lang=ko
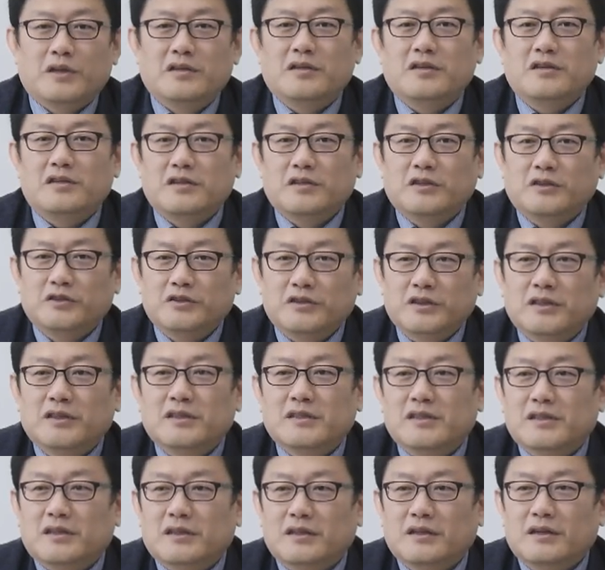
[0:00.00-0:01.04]
외치실 수
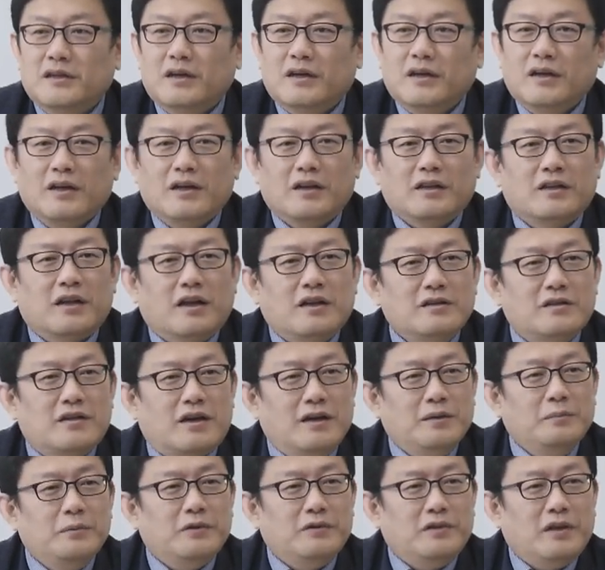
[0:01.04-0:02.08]
있는지 난
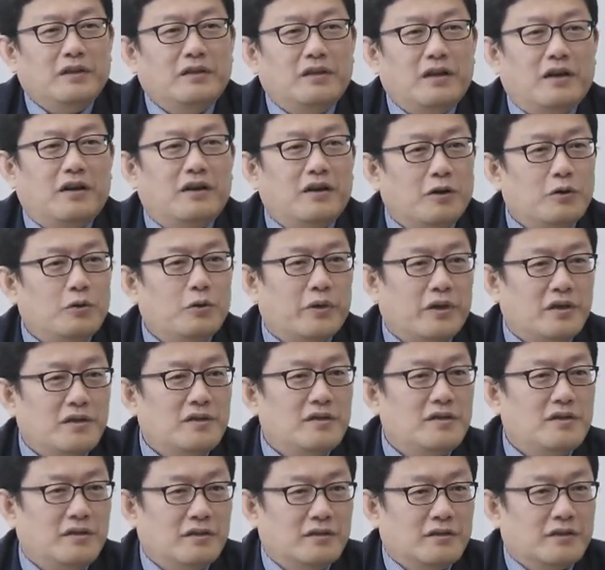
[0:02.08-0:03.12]
잘못됐다라고
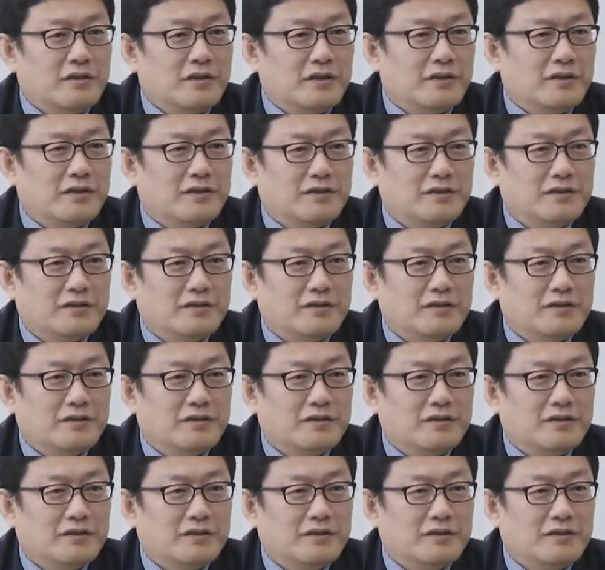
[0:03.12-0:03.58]
외치시는 거예요.